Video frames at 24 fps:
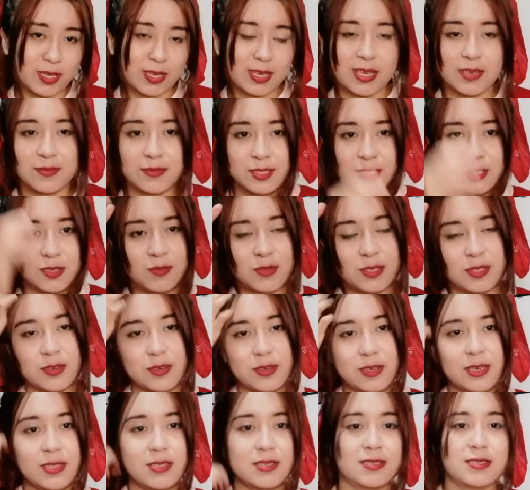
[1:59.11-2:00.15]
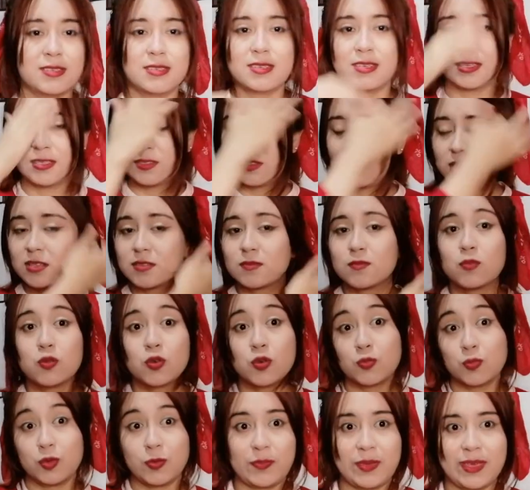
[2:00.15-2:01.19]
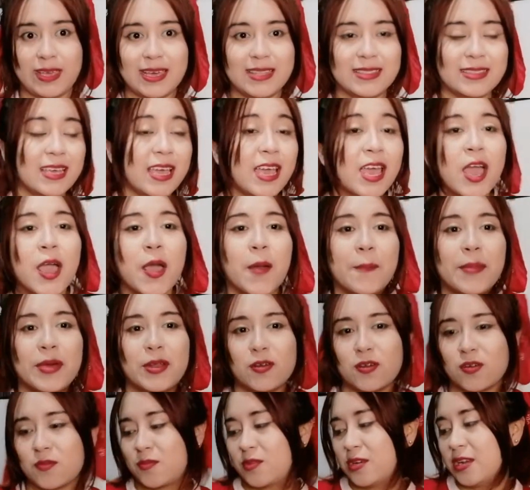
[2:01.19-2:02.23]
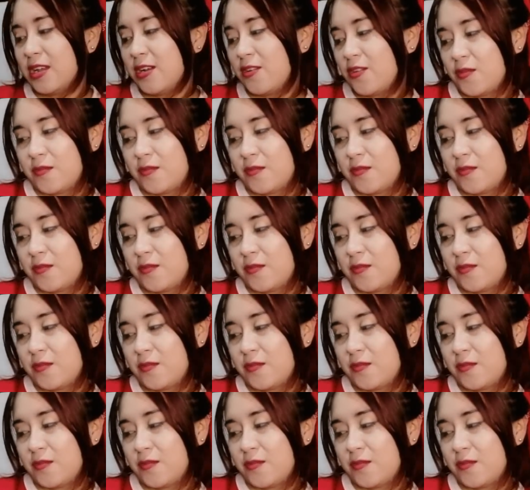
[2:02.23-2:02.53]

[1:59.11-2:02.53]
He visto videos que dicen que es, muy muy picante, pero como les